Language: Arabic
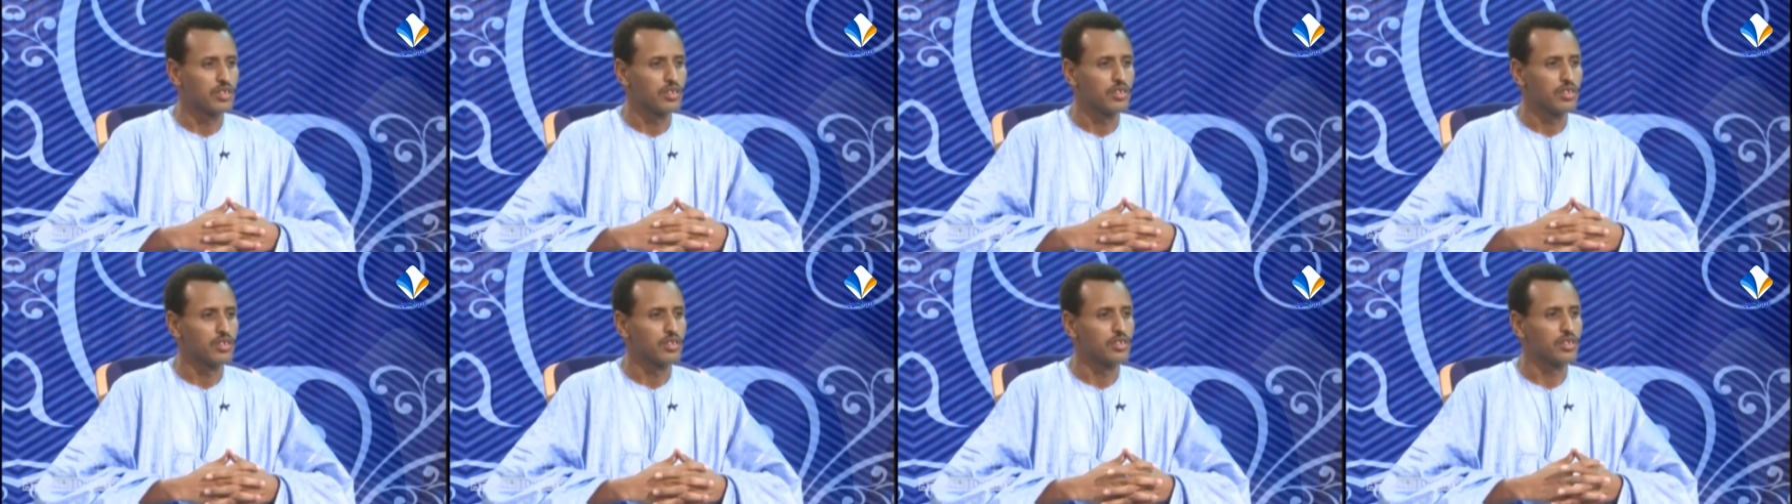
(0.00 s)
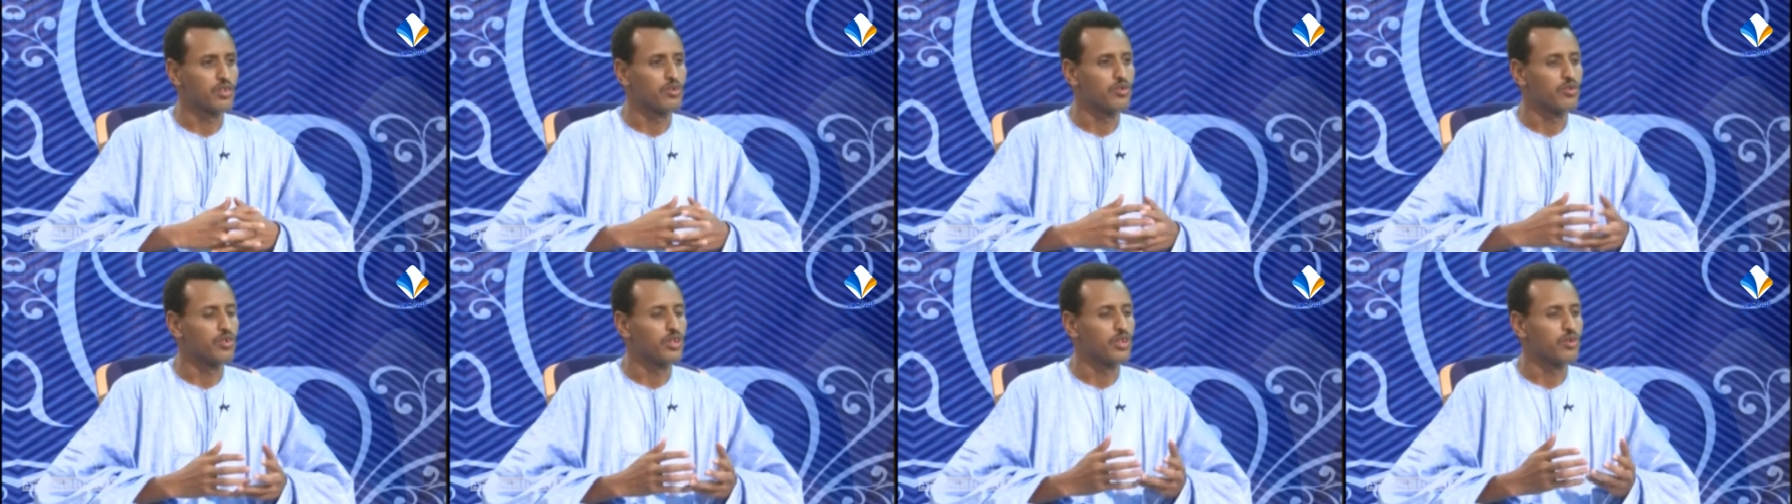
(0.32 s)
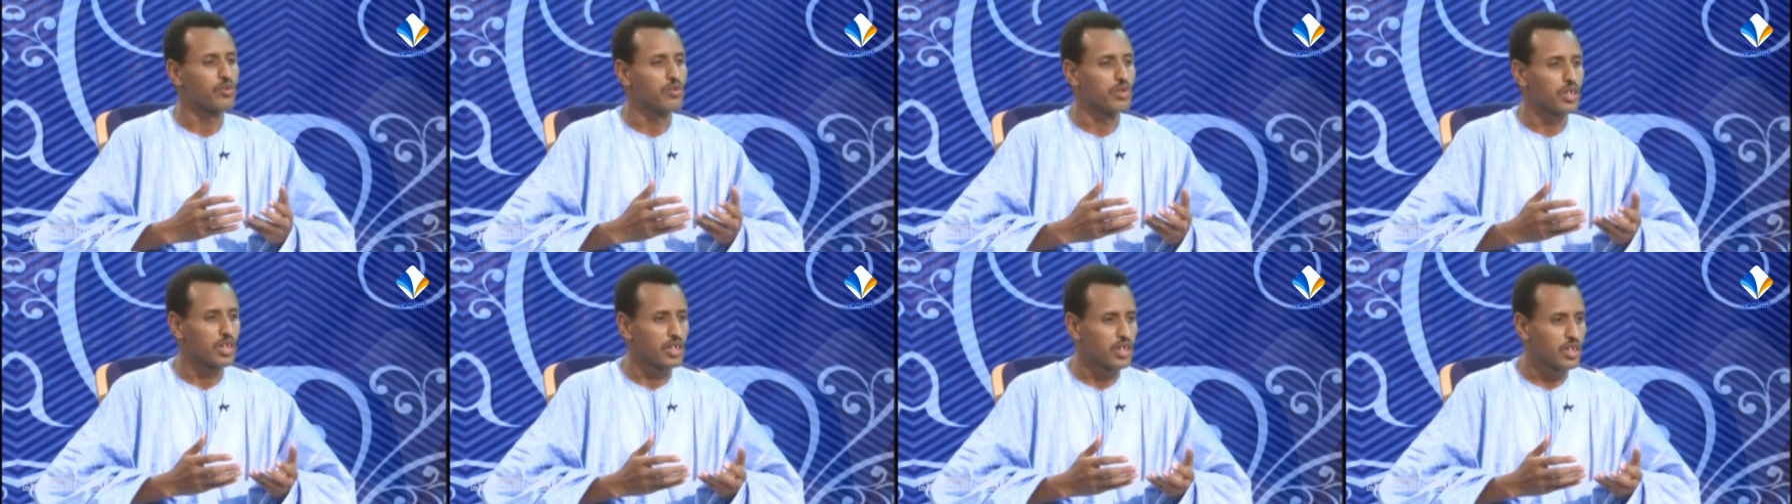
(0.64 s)
أن يكون
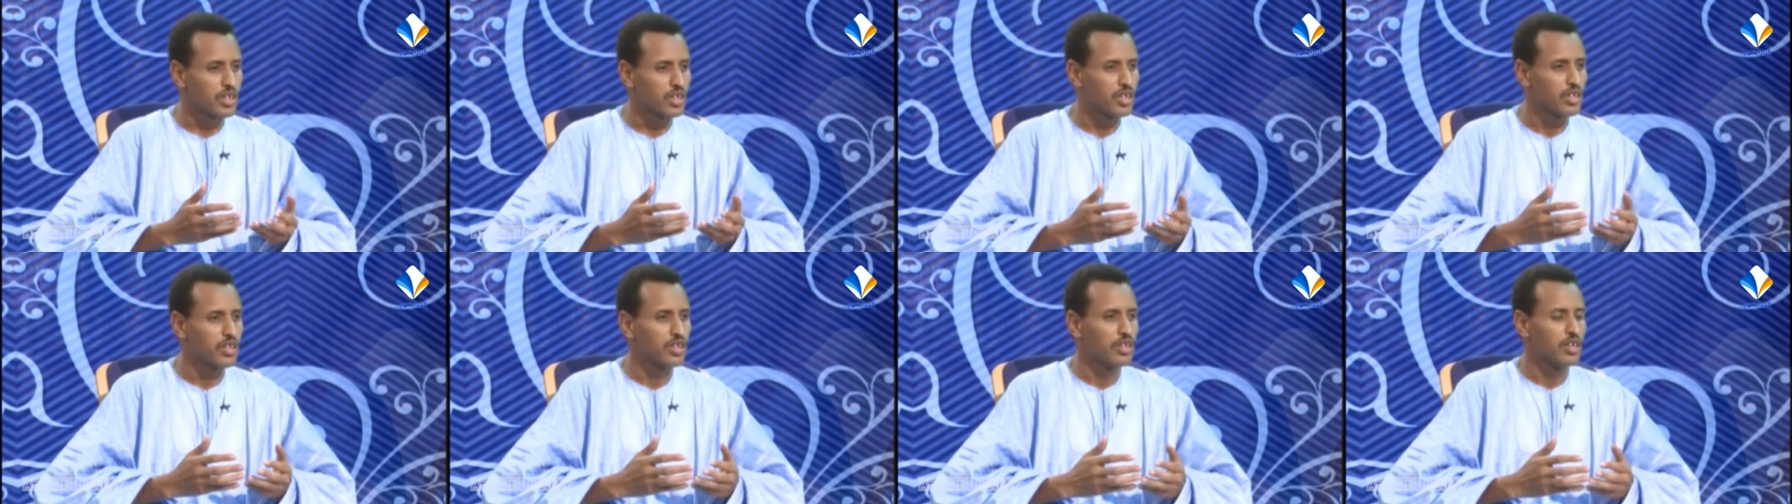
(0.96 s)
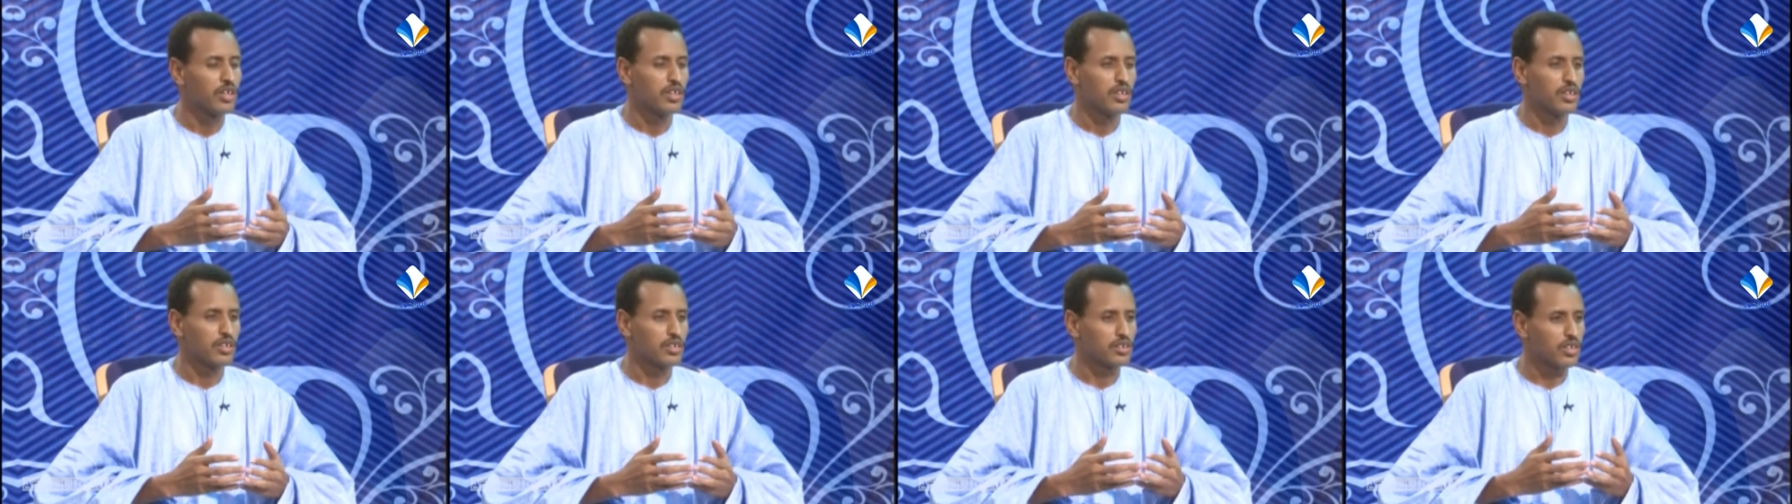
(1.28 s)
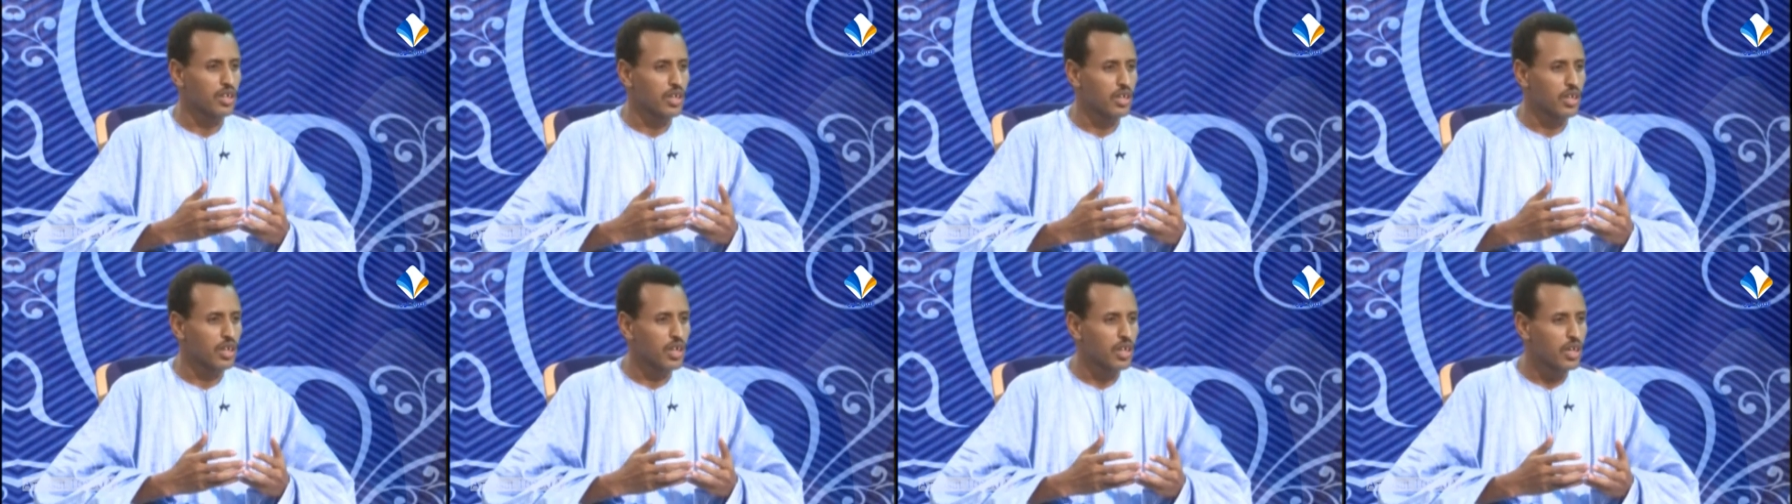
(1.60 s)
هناك
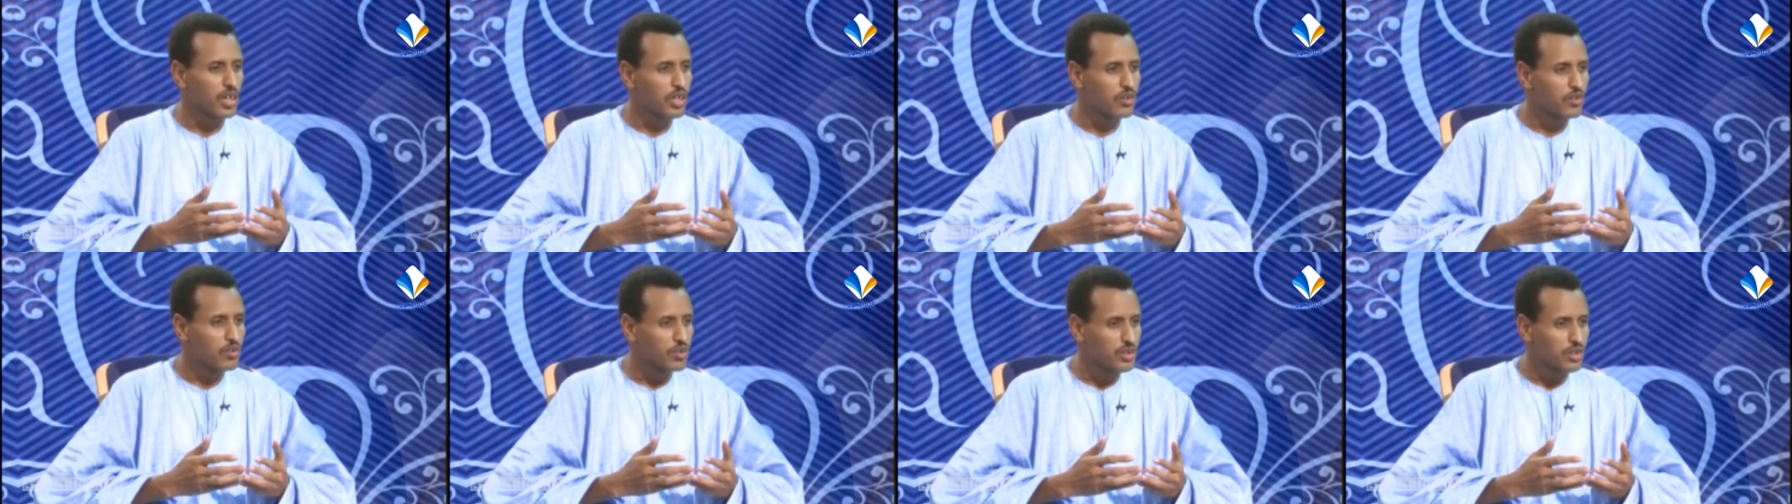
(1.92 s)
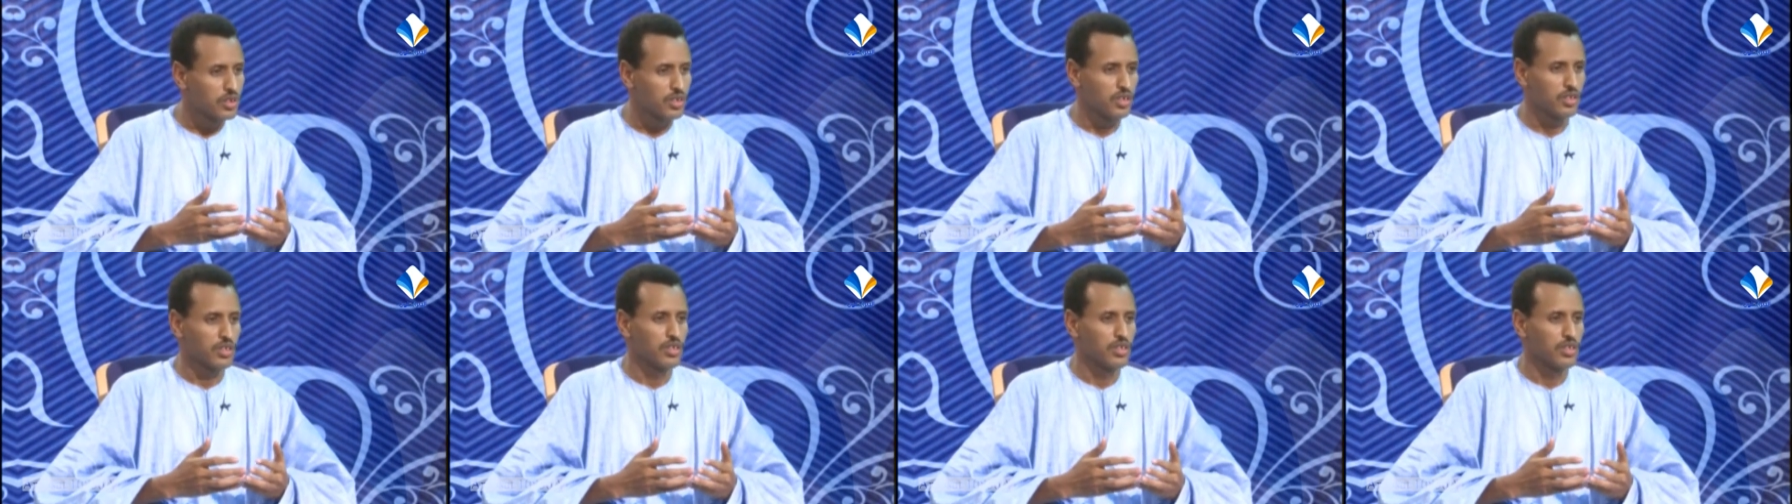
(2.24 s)
إطار قانوني